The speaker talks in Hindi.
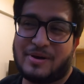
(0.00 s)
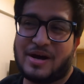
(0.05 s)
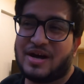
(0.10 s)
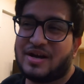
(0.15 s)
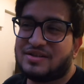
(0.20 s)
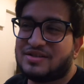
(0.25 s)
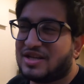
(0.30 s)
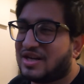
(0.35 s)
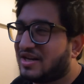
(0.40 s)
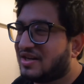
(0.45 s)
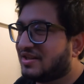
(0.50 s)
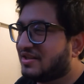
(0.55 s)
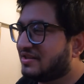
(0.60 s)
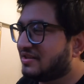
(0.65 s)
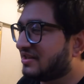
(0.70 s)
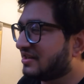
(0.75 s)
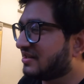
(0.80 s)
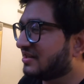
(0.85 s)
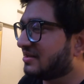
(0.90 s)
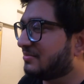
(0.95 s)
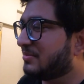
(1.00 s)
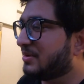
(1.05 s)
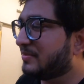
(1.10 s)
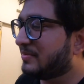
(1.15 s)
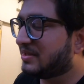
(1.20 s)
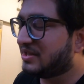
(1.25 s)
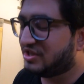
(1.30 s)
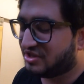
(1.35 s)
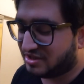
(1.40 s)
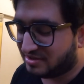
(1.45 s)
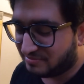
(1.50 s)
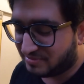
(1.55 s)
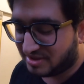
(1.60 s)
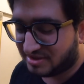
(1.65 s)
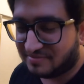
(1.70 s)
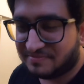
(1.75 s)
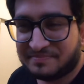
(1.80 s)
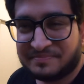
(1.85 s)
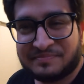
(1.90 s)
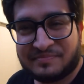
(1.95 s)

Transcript: बाहर जाना नहीं था गर्मी में किचन में